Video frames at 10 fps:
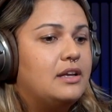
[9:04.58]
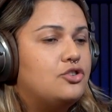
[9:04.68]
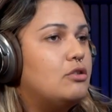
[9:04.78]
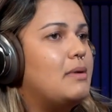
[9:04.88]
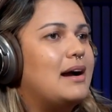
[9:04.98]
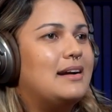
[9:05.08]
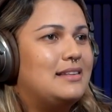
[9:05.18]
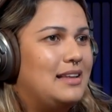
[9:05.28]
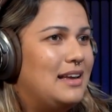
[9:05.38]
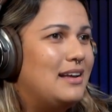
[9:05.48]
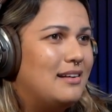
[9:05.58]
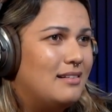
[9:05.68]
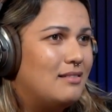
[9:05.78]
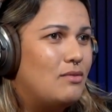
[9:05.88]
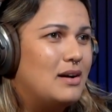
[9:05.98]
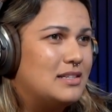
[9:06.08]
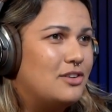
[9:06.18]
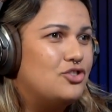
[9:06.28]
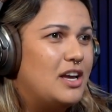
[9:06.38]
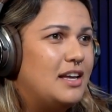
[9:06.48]
tinha uma carteira com as
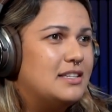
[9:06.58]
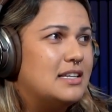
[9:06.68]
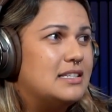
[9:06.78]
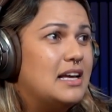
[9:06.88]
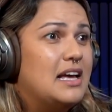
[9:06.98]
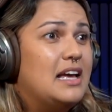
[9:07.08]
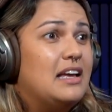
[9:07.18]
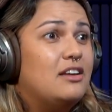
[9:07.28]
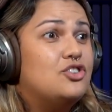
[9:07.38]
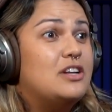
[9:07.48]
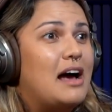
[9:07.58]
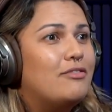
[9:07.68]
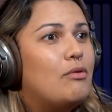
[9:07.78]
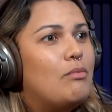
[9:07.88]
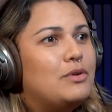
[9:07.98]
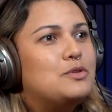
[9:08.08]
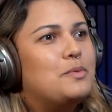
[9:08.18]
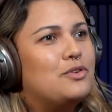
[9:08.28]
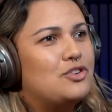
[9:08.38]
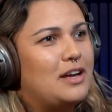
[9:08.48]
agências que giravam muitos
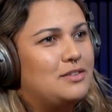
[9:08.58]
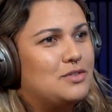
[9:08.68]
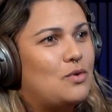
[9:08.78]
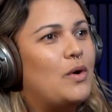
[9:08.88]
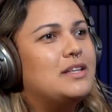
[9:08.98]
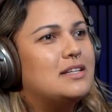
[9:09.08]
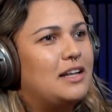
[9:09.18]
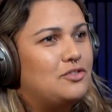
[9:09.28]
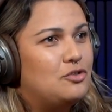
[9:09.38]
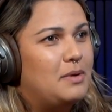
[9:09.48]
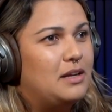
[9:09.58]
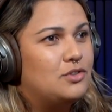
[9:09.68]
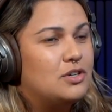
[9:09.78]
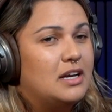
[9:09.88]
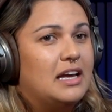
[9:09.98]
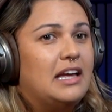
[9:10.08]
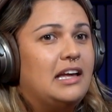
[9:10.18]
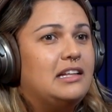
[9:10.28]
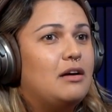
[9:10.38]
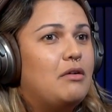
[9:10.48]
projetos, coincidentemente.
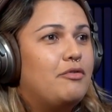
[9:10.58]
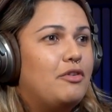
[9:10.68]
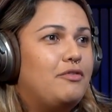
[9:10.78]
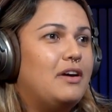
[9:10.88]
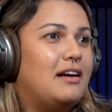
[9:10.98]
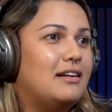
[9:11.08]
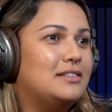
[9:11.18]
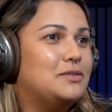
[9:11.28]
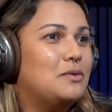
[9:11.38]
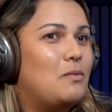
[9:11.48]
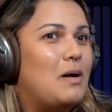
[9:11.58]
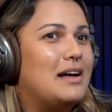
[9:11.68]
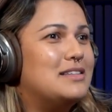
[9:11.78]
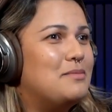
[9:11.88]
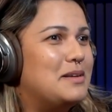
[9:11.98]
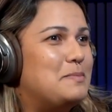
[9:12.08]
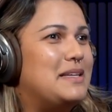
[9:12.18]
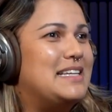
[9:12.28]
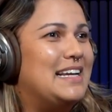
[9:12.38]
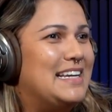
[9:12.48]
Então eu fui ficando quase uma
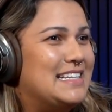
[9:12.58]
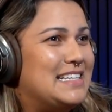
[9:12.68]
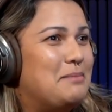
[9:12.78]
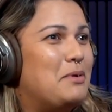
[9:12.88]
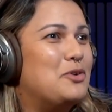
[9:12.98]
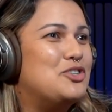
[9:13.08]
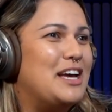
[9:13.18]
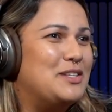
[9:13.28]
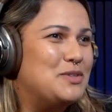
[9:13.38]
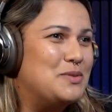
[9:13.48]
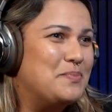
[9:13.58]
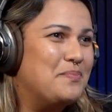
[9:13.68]
especialista em projetos,